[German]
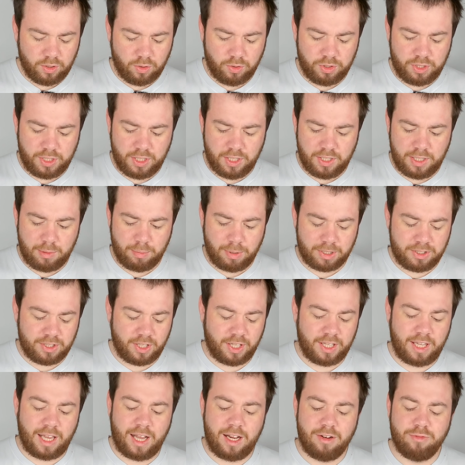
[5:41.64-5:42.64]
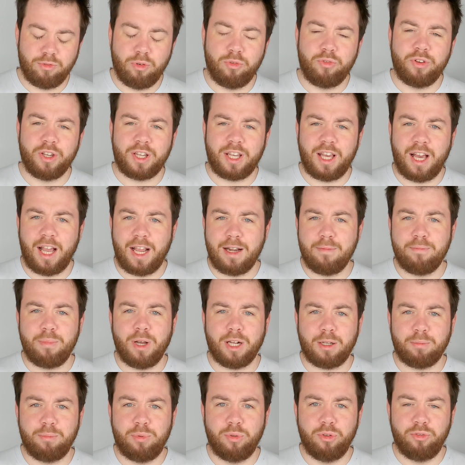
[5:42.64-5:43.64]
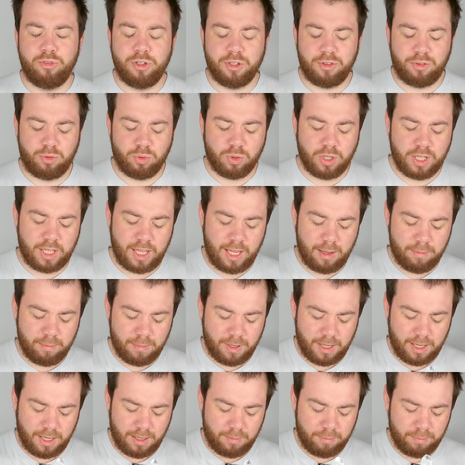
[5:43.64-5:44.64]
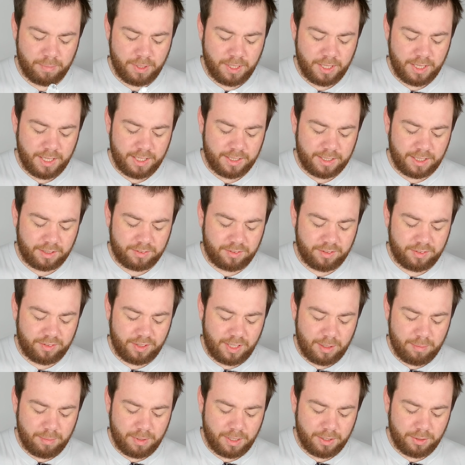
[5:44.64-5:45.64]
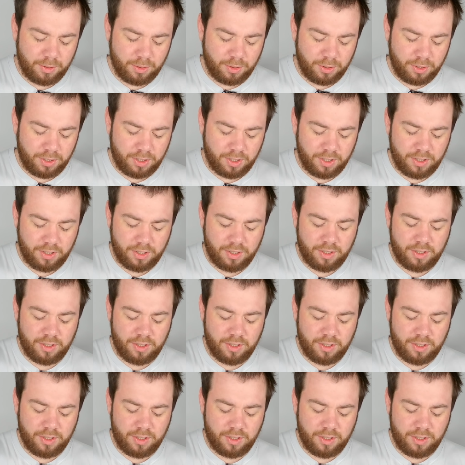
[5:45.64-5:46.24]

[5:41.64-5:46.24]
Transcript: Und hier in dem Material, wo wir kein Backpulver zugegeben haben, das ist immer noch,